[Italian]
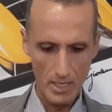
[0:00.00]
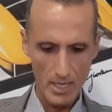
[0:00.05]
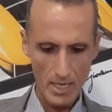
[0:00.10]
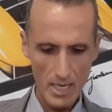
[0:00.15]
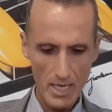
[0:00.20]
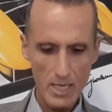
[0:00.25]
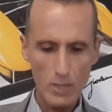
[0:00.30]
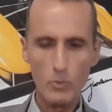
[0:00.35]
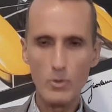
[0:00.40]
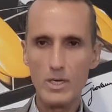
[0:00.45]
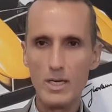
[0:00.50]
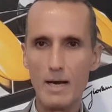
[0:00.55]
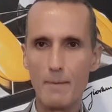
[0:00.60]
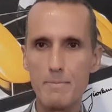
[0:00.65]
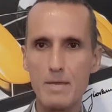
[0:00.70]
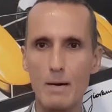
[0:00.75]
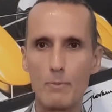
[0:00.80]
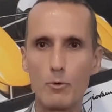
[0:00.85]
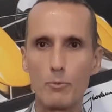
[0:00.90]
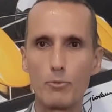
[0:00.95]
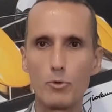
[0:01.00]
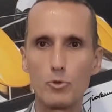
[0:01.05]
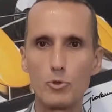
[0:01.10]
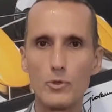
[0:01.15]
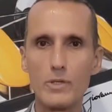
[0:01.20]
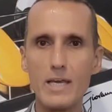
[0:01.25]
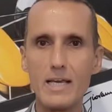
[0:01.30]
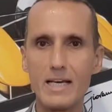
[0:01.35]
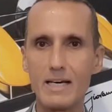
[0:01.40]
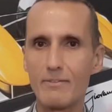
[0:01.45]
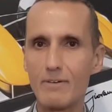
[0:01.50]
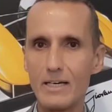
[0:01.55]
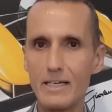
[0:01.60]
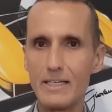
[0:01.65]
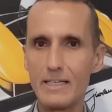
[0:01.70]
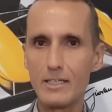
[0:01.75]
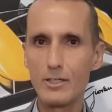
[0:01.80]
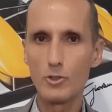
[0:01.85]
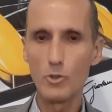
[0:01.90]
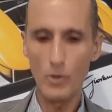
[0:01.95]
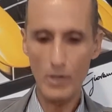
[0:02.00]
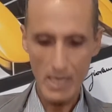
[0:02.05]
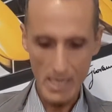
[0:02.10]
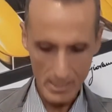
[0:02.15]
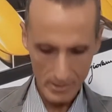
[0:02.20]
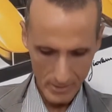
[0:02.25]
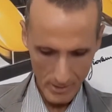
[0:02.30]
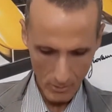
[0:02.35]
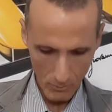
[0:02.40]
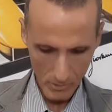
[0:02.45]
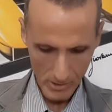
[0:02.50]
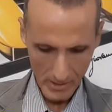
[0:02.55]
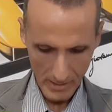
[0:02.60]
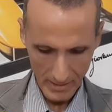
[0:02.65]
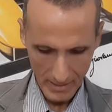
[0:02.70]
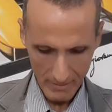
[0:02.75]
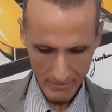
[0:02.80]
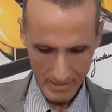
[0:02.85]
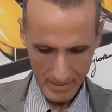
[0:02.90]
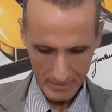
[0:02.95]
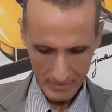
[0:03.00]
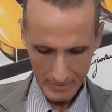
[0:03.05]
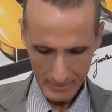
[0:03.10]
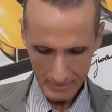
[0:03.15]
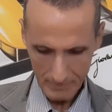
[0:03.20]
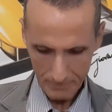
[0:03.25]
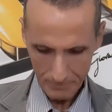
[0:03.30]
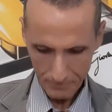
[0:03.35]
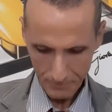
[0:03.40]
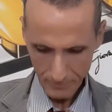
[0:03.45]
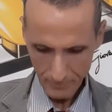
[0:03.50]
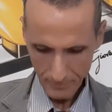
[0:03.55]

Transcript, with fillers: e qui abbiamo appunto dei cavallini dorati. Questa cravatta